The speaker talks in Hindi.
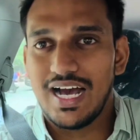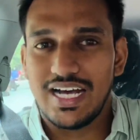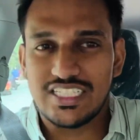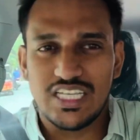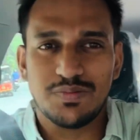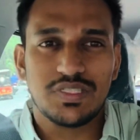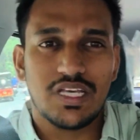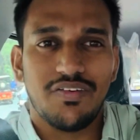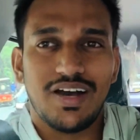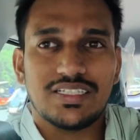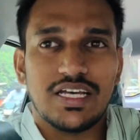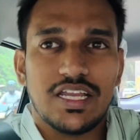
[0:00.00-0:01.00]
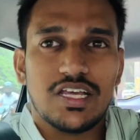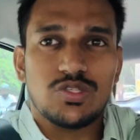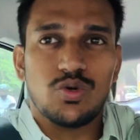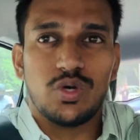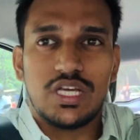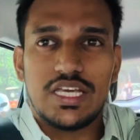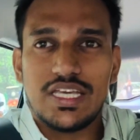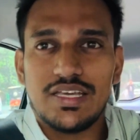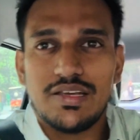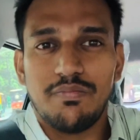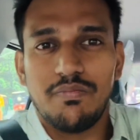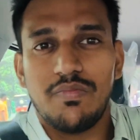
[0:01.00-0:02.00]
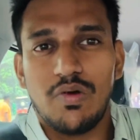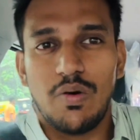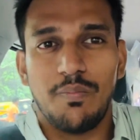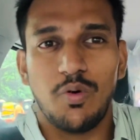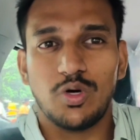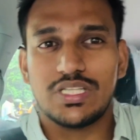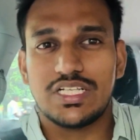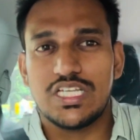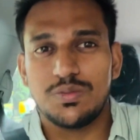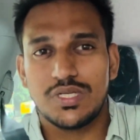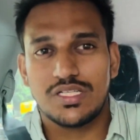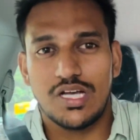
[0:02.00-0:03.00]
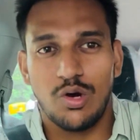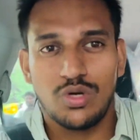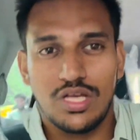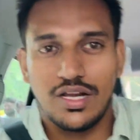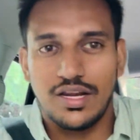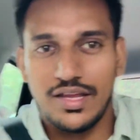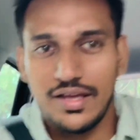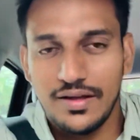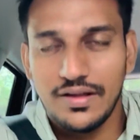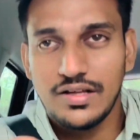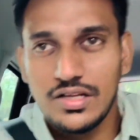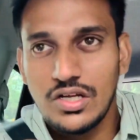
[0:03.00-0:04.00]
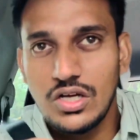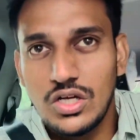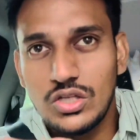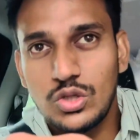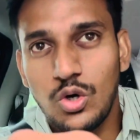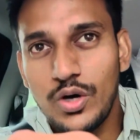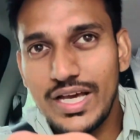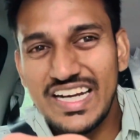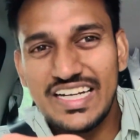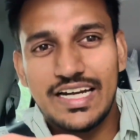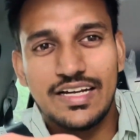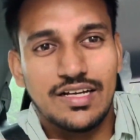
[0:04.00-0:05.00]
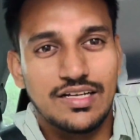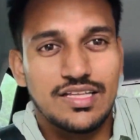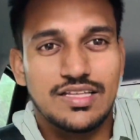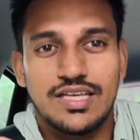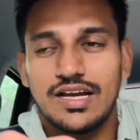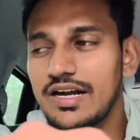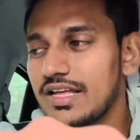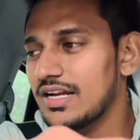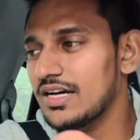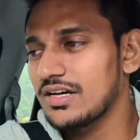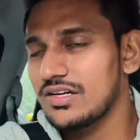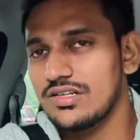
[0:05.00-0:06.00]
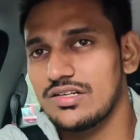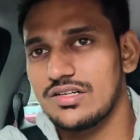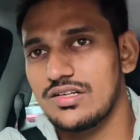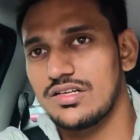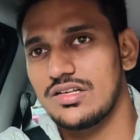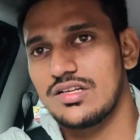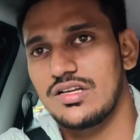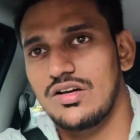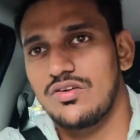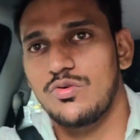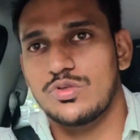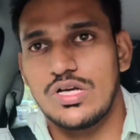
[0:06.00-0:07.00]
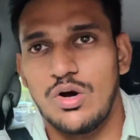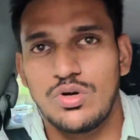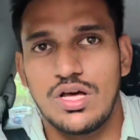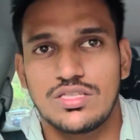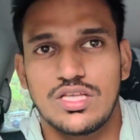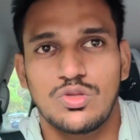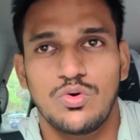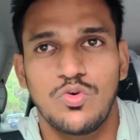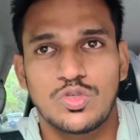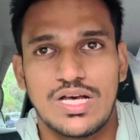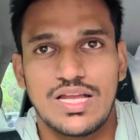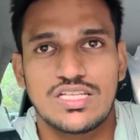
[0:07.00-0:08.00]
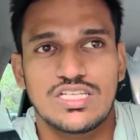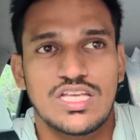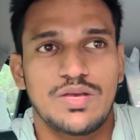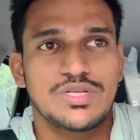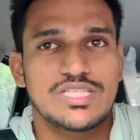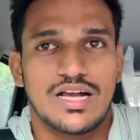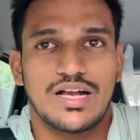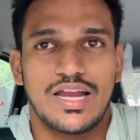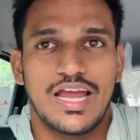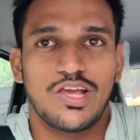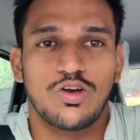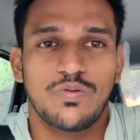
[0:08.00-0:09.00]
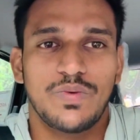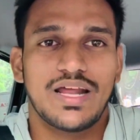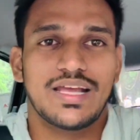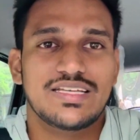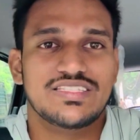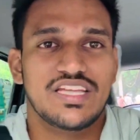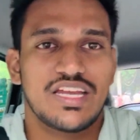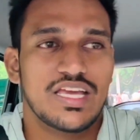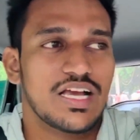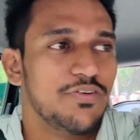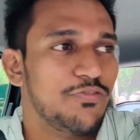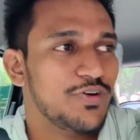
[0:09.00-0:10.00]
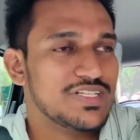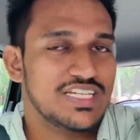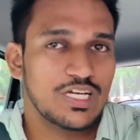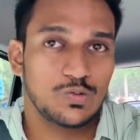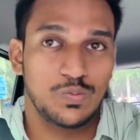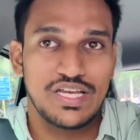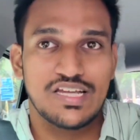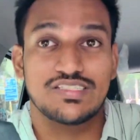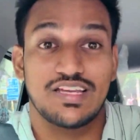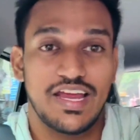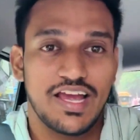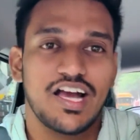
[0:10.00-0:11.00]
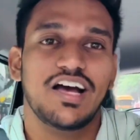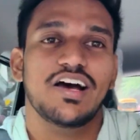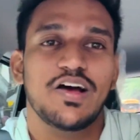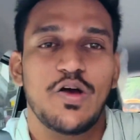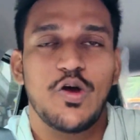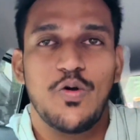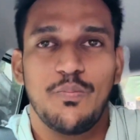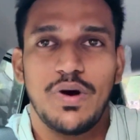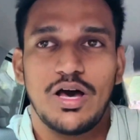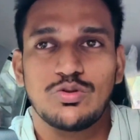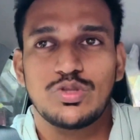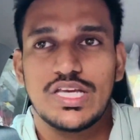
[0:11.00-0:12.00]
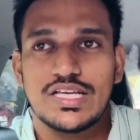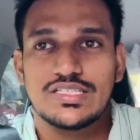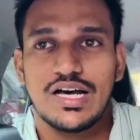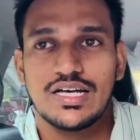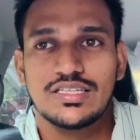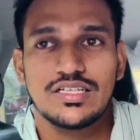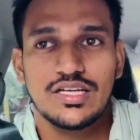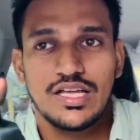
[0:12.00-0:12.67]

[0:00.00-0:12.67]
अजीब सी आवाज आ रही है जो की बहुत अजीब सा साउंड कर रही है तो इरिटेट कर देती है गाड़ी ना वो साउंड आती है तो वो सारी चीज़ें भी चेक कराएंगे और हमारा किस तरीके का फर्स्ट एक्सपीरियंस रहेगा मारुति के साथ